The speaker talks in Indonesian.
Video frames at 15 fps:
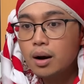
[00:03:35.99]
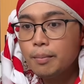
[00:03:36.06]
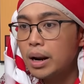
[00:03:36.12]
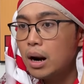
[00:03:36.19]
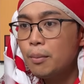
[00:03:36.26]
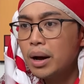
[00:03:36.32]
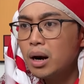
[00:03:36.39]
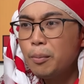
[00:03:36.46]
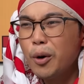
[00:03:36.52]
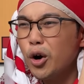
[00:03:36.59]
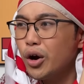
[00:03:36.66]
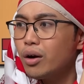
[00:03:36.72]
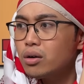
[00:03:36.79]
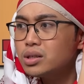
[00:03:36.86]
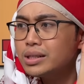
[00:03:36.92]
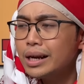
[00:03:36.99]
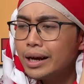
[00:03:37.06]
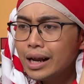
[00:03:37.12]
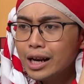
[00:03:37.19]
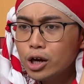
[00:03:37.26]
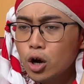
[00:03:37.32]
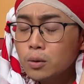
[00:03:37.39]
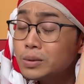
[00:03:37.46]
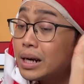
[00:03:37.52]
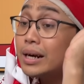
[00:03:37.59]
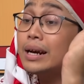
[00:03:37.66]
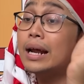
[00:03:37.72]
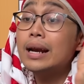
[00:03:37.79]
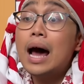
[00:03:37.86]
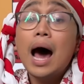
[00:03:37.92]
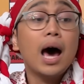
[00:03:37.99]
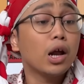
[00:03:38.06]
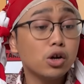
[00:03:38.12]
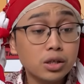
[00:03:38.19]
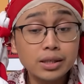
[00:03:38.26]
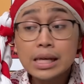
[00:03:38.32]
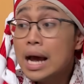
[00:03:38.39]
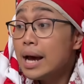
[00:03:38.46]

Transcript: kemana-mana pokoknya harus naik helikopter dan harus